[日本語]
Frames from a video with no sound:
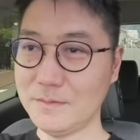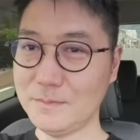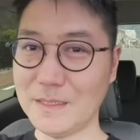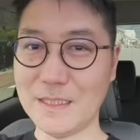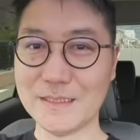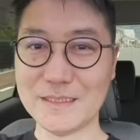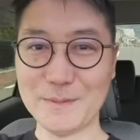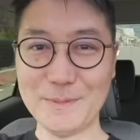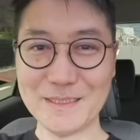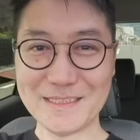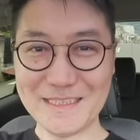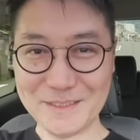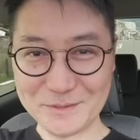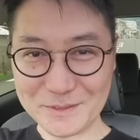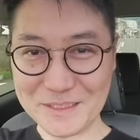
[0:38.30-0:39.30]
まあ、頭
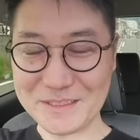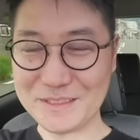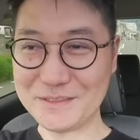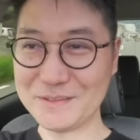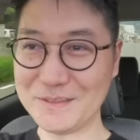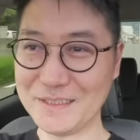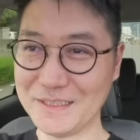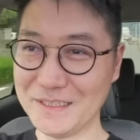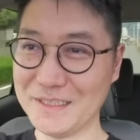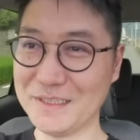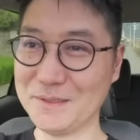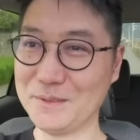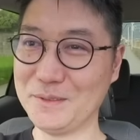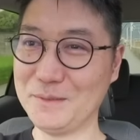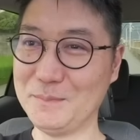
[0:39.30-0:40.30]
金はね、実はね、
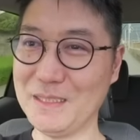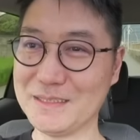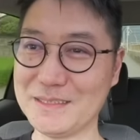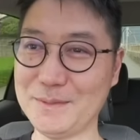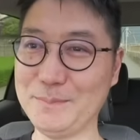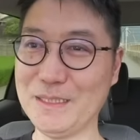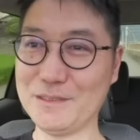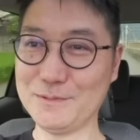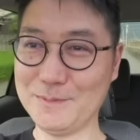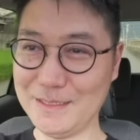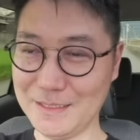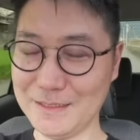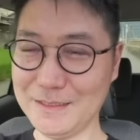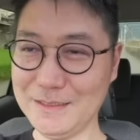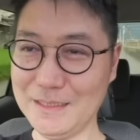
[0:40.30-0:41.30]
あの、まあ、300
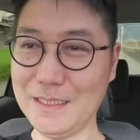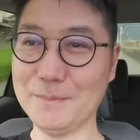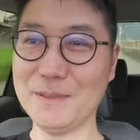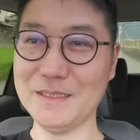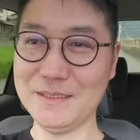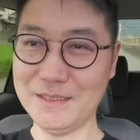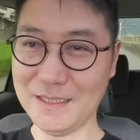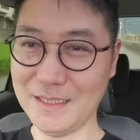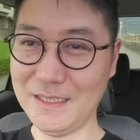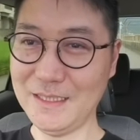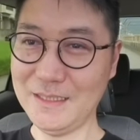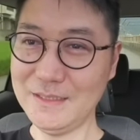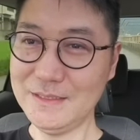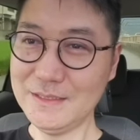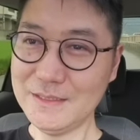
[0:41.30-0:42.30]
万入れました。
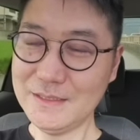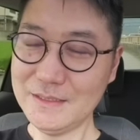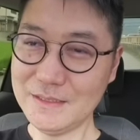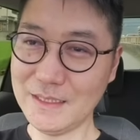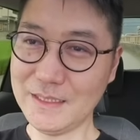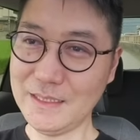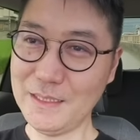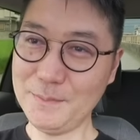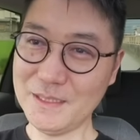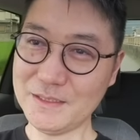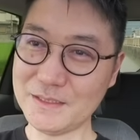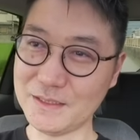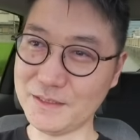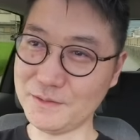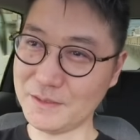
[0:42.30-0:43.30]
ね、入れま
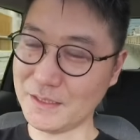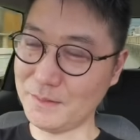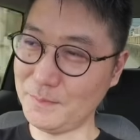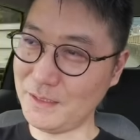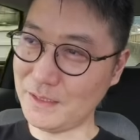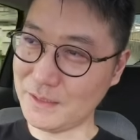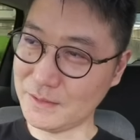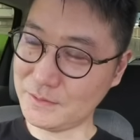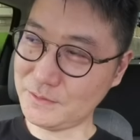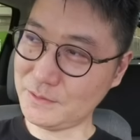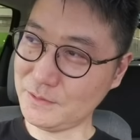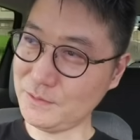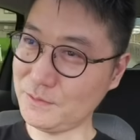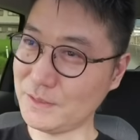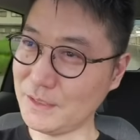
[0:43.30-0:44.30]
したっていうか、まあ、
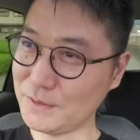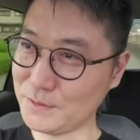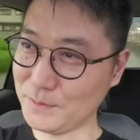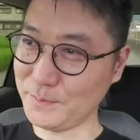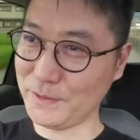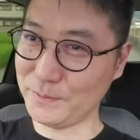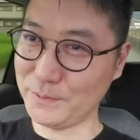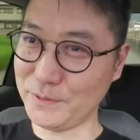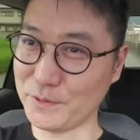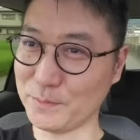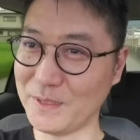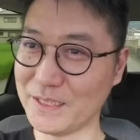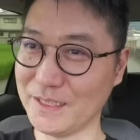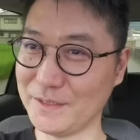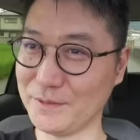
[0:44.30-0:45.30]
次の月曜日に振り込
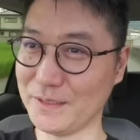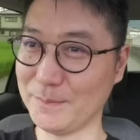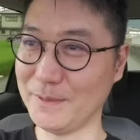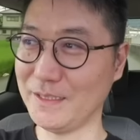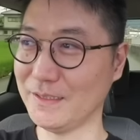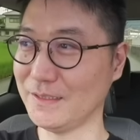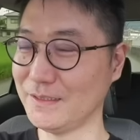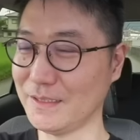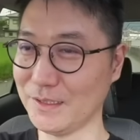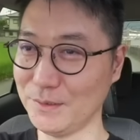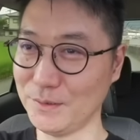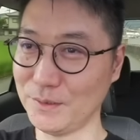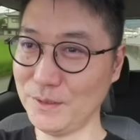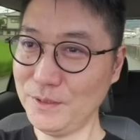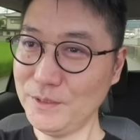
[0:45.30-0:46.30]
まないとダメなんですけ
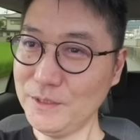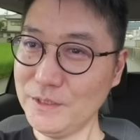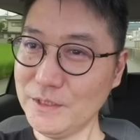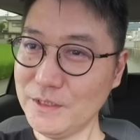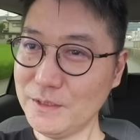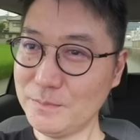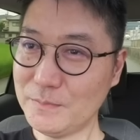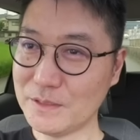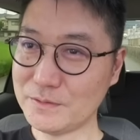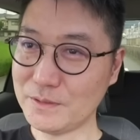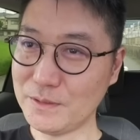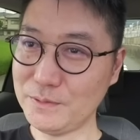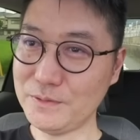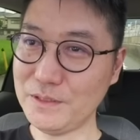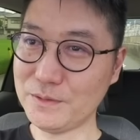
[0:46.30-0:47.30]
ど、まあ、そ
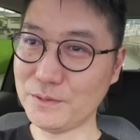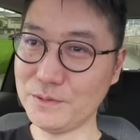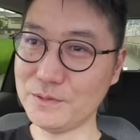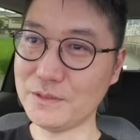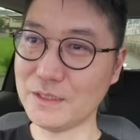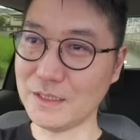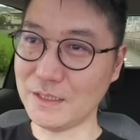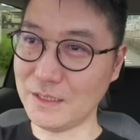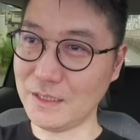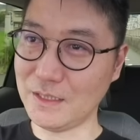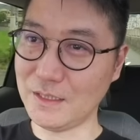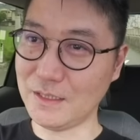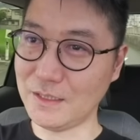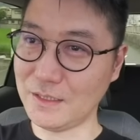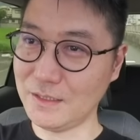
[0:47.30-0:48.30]
れ振り込んだ
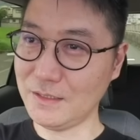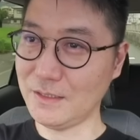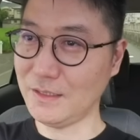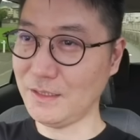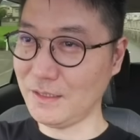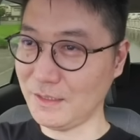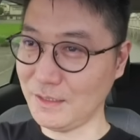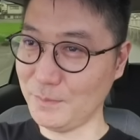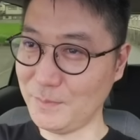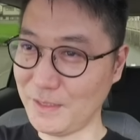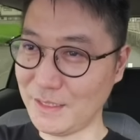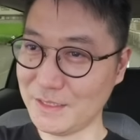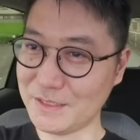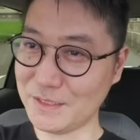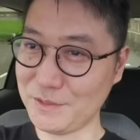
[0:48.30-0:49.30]
ら、えー、
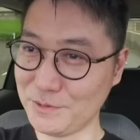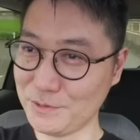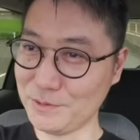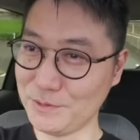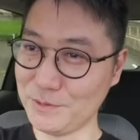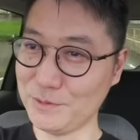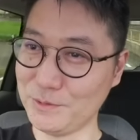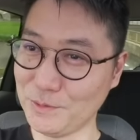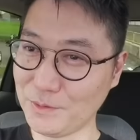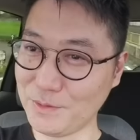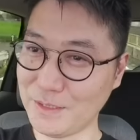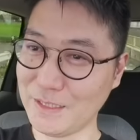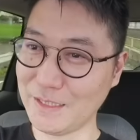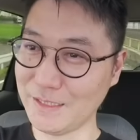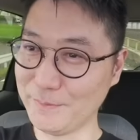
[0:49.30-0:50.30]
まあ、
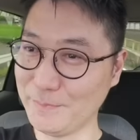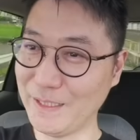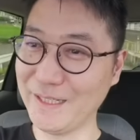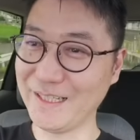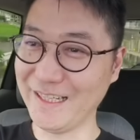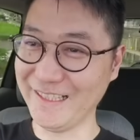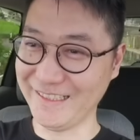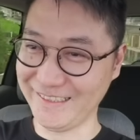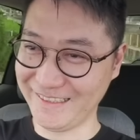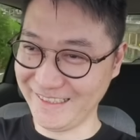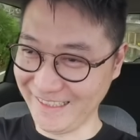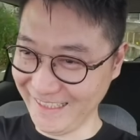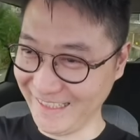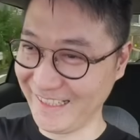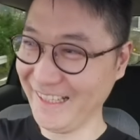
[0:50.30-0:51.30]
86回払い
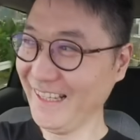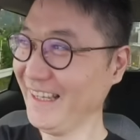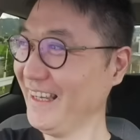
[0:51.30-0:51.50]
で